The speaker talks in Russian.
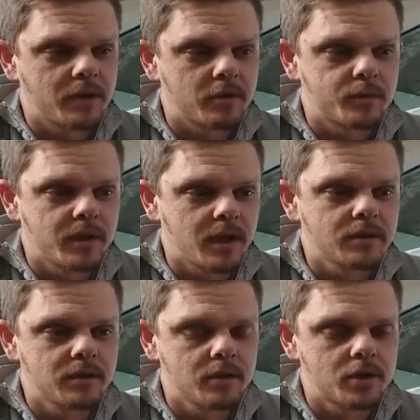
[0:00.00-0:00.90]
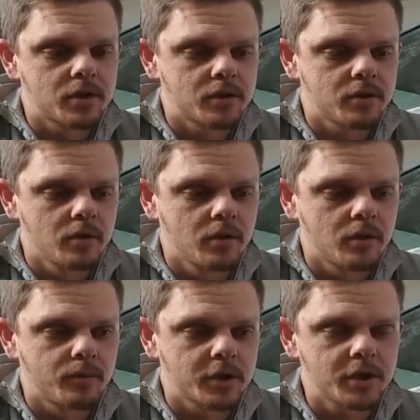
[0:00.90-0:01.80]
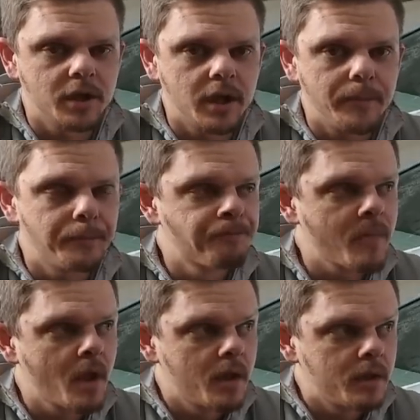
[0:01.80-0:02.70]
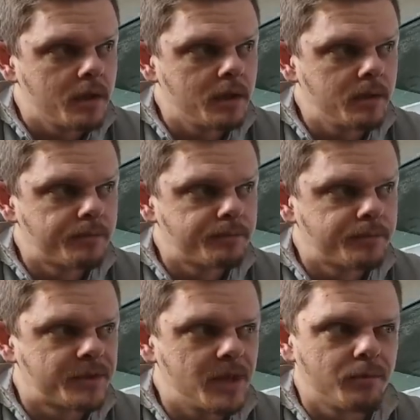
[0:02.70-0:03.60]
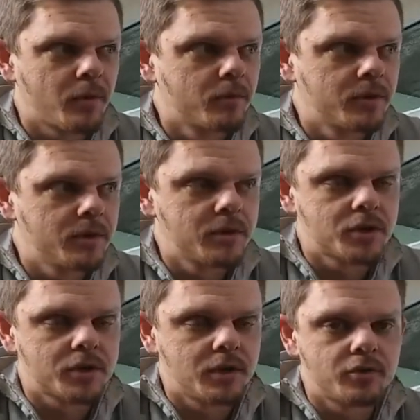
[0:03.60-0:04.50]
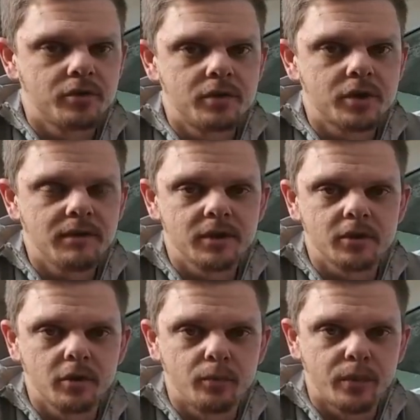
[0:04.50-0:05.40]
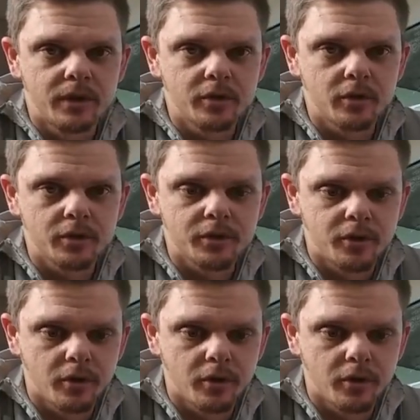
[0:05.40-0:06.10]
То есть 15 тысяч стоит машинка и 7, по-моему, тысяч или чуть дешевле стоит пылесос